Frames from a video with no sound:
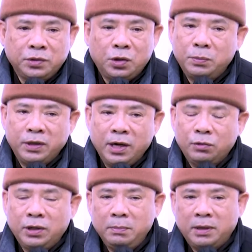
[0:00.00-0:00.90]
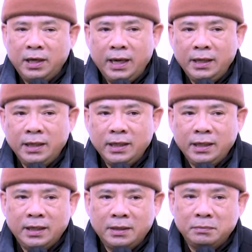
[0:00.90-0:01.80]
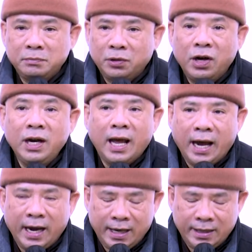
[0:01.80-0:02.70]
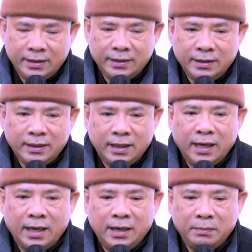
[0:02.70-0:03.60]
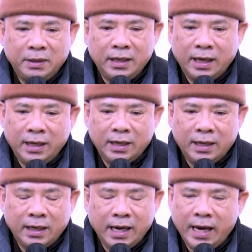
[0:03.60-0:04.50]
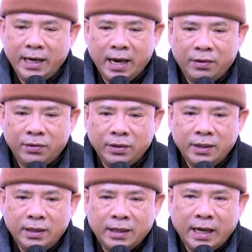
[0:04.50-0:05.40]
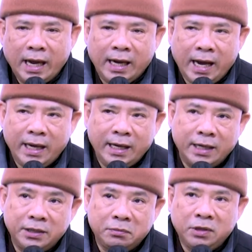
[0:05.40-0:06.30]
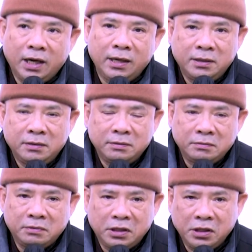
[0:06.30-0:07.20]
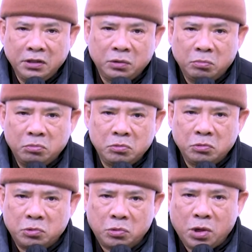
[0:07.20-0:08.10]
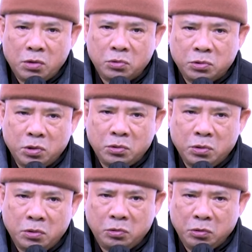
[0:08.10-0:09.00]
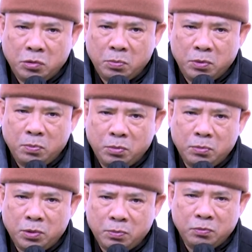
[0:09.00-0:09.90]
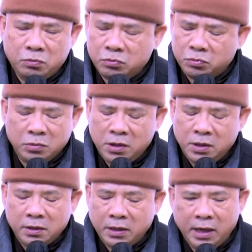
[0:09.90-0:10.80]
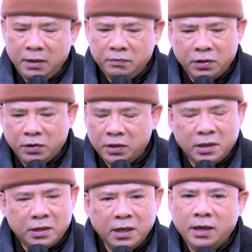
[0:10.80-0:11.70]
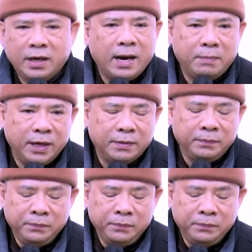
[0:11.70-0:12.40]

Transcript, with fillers: Hồi mới đầu thầy mới lên thì nó hơi lạ, là mình thấy rằng là ngày nào các ngài ở trong thất và trì tụng rô rô rô rô rô rum rum rum rum, nghe phải nói là rất là đặc biệt.